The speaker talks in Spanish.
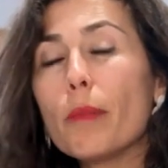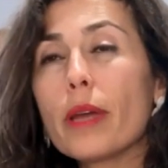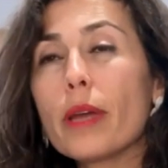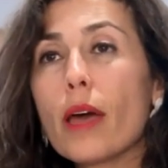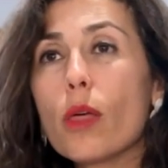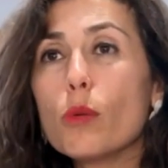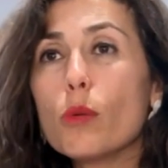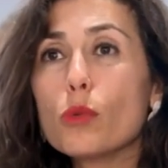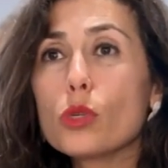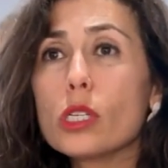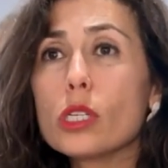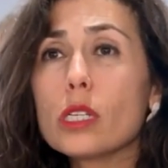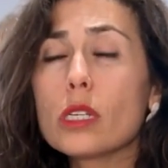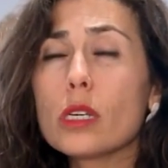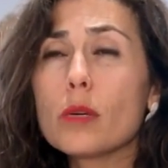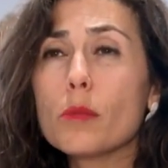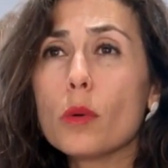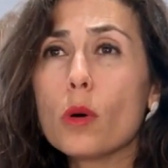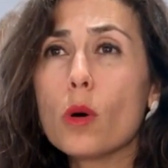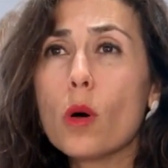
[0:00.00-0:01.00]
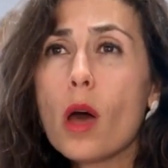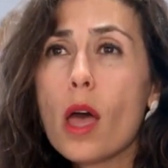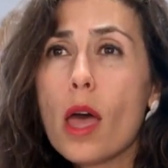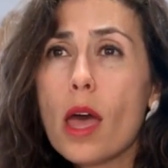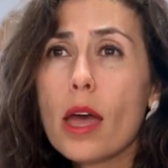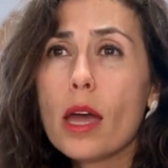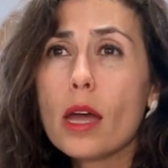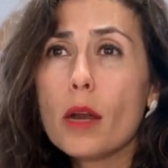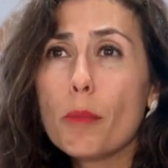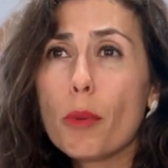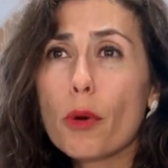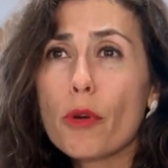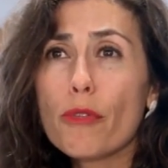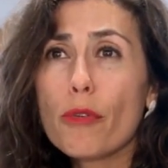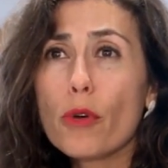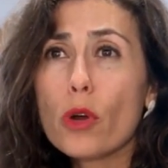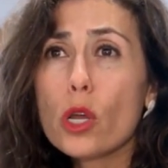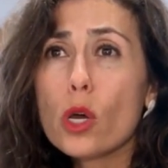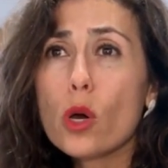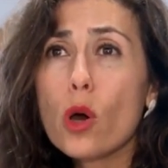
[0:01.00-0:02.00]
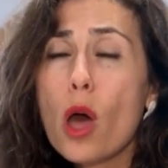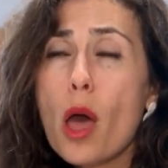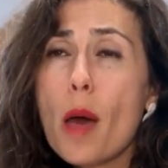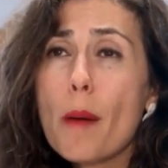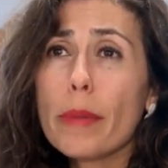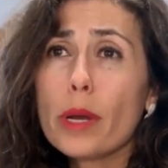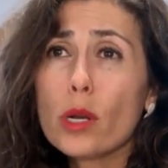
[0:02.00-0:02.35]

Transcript: ampliado muchísimo el portfolio,